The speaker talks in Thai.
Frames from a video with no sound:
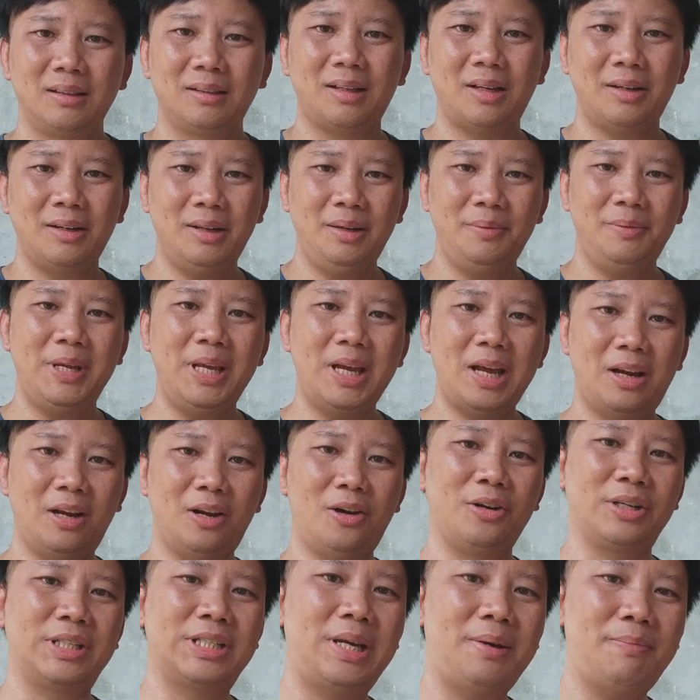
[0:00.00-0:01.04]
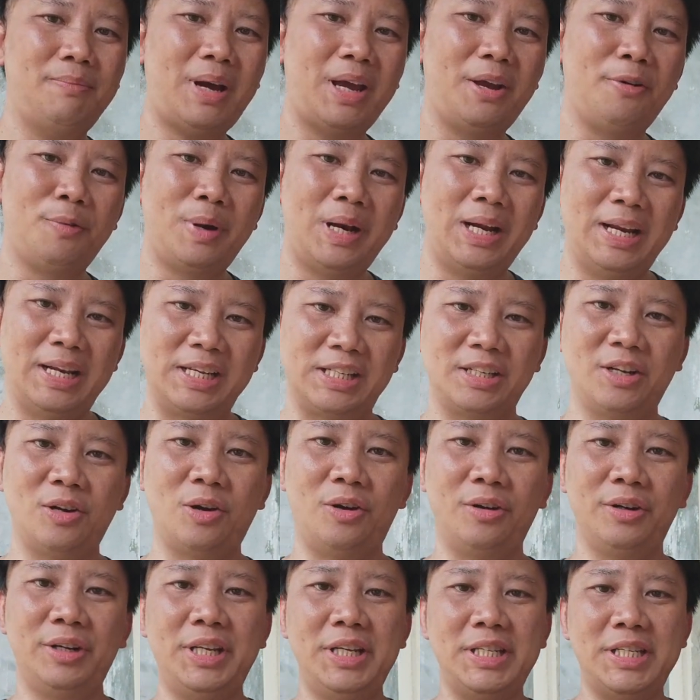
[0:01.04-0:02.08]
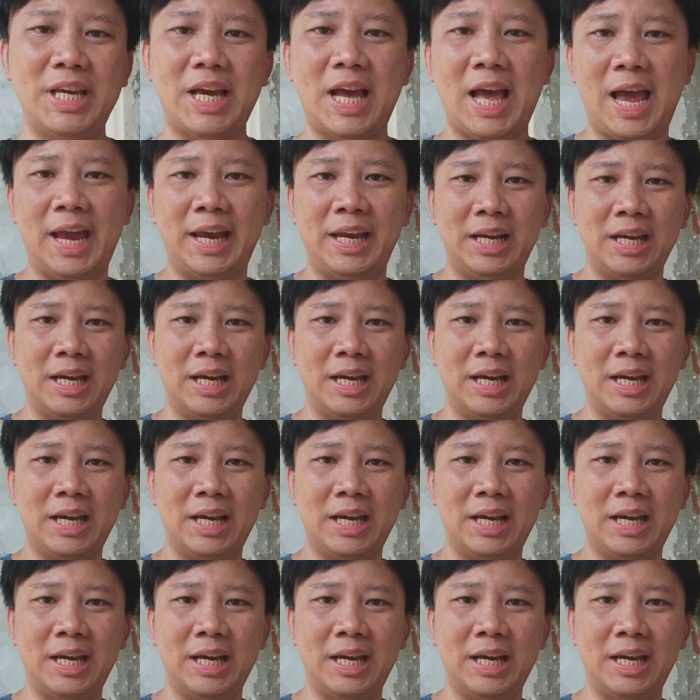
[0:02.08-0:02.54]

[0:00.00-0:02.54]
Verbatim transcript: ตอนนี้พี่ใหญ่ลองใช้ไมค์ไวเลสของ ดี เจ ไอ